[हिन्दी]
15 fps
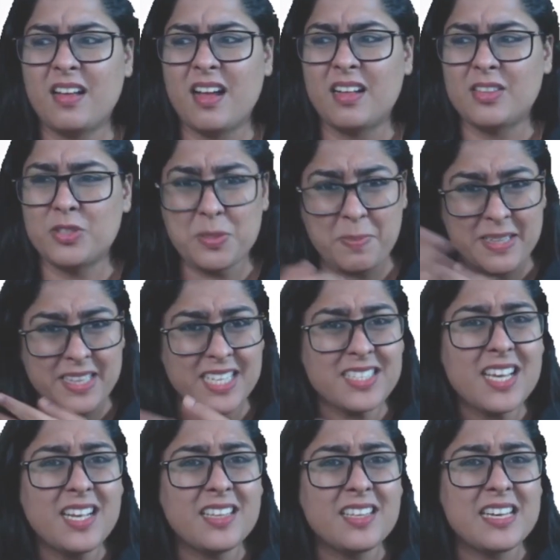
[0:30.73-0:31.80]
तुझे पता है इसके
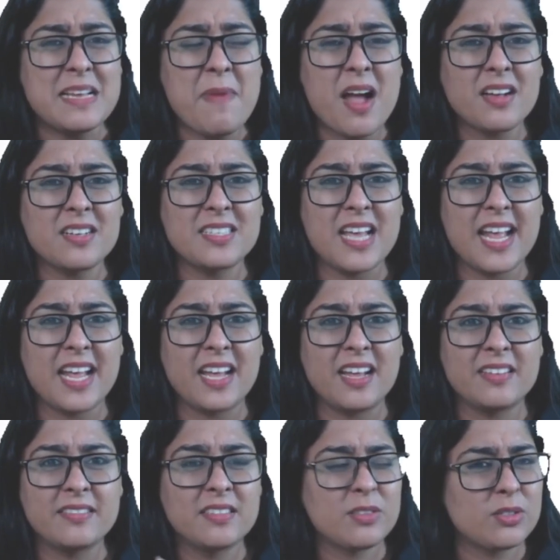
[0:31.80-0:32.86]
कितने मार्क्स आए हैं
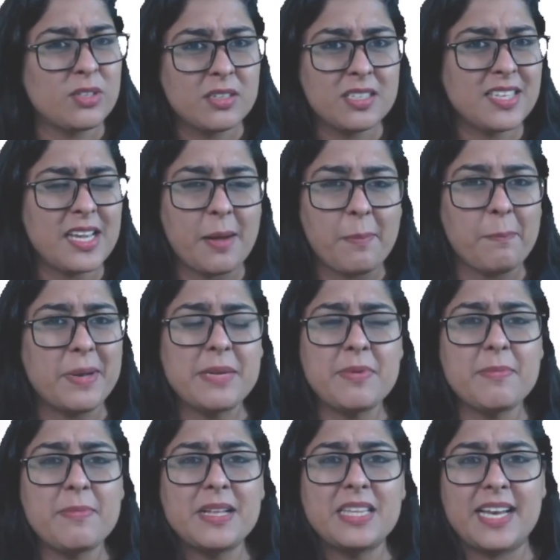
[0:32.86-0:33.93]
इसकी कंपनी में
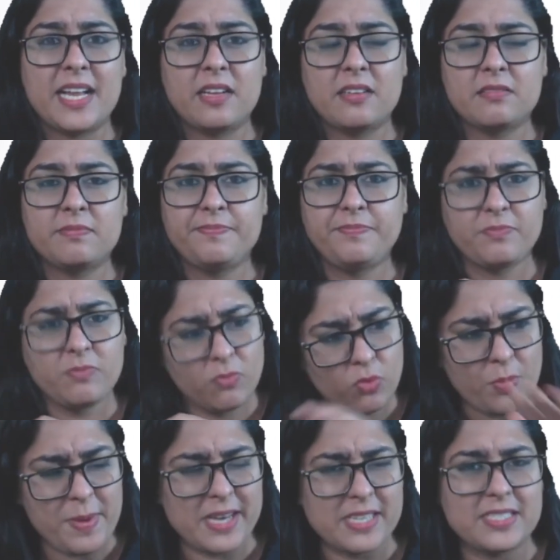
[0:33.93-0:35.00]
मत रहे
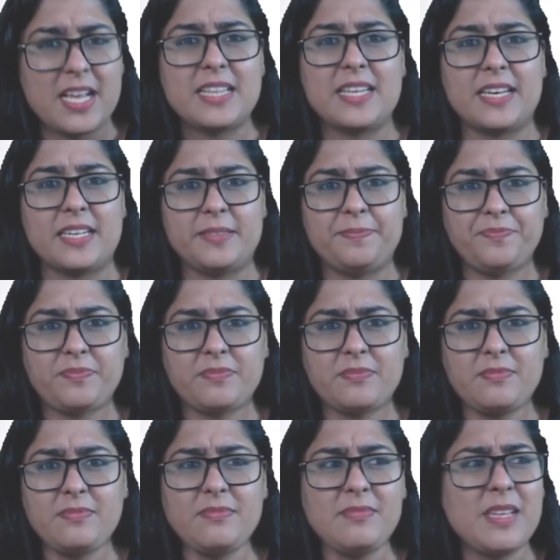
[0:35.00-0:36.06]
तू मेरे साथ रहे
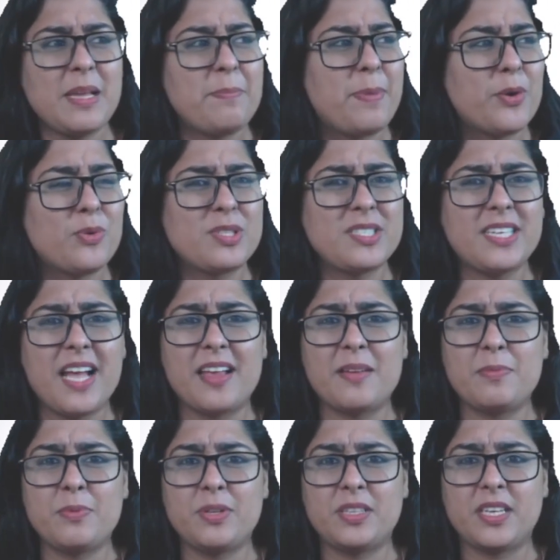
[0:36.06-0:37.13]
पड़ोसी आके
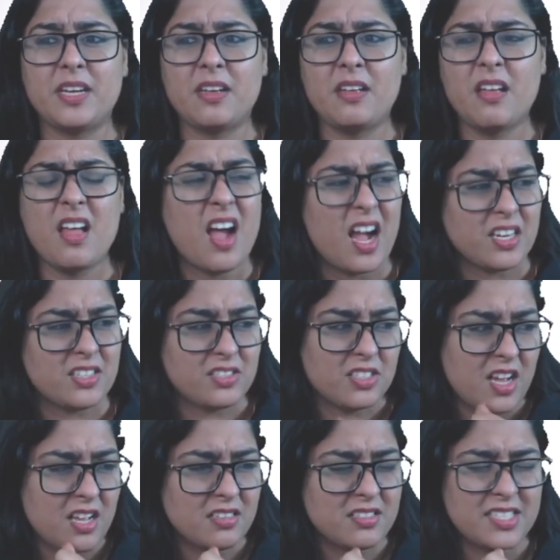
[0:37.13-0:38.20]
बोलते हैं
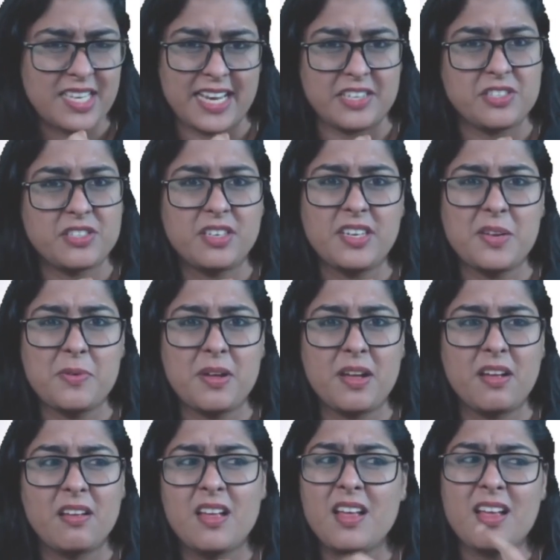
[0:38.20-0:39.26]
अच्छा सिलेक्शन नहीं हुआ
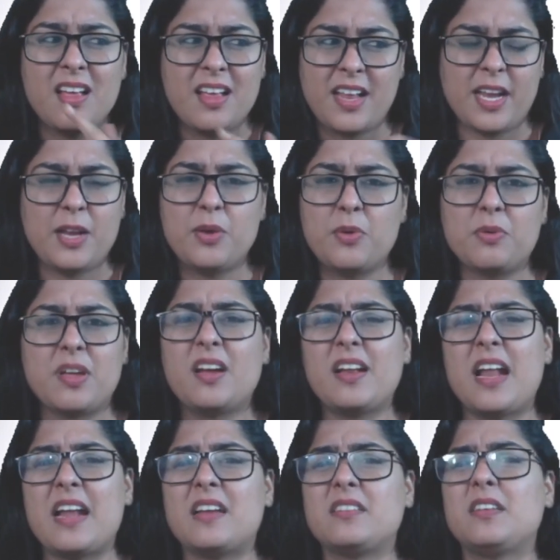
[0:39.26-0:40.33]
इन लोगों के घर
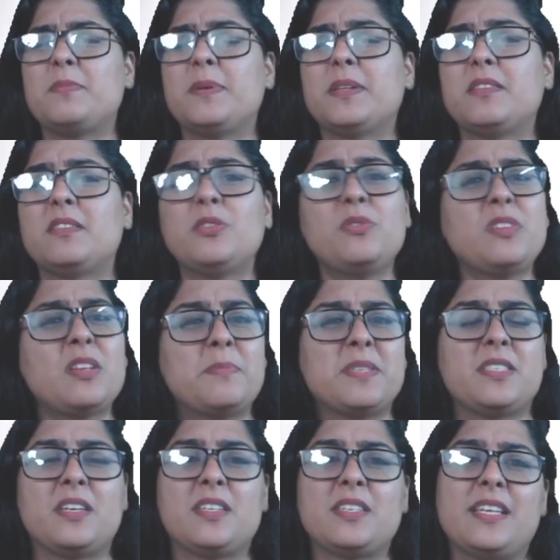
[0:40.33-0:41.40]
आना जाना बंद कर दो उनके
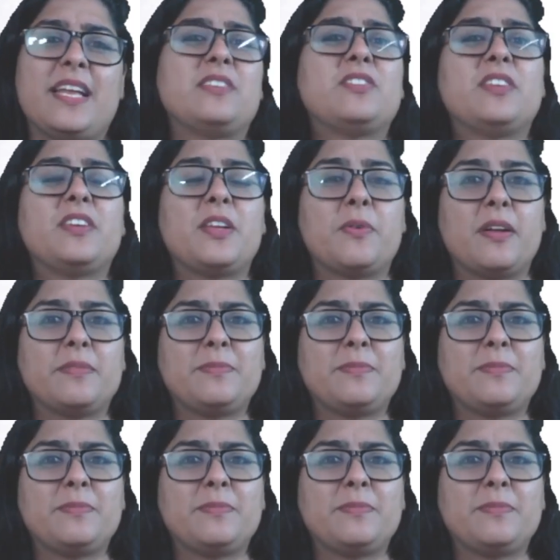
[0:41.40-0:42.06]
बच्चे का सिलेक्शन नहीं हुआ